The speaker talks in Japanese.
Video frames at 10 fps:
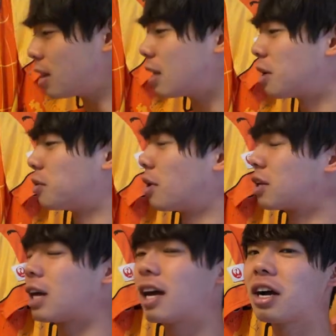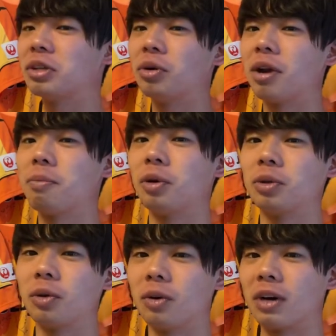大学の
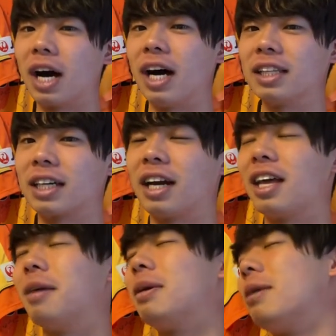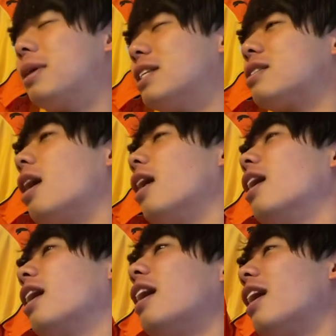レポートがあったから、やべやべって言って、っ
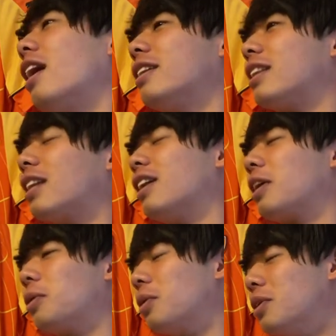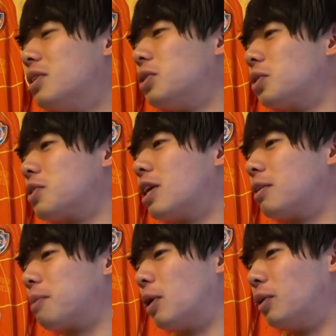て言ったんだけど、ちょうどその
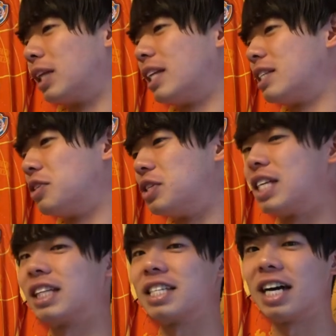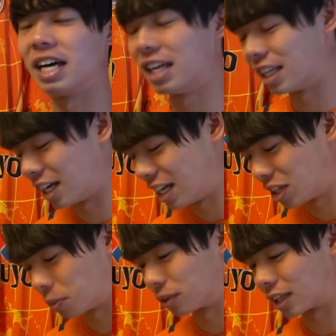後ピカオンって通知になってさ、何
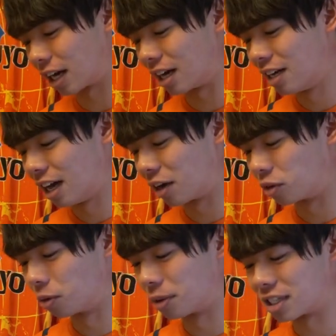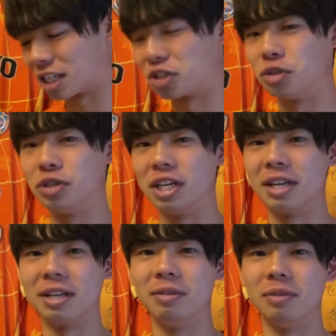と思ったら、のぼりさん就
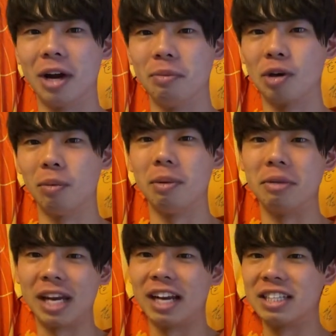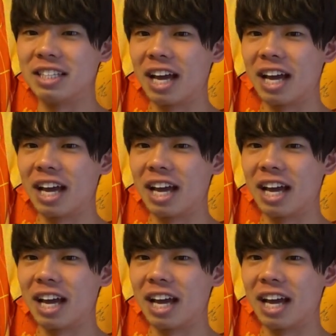任、見込みみたいな、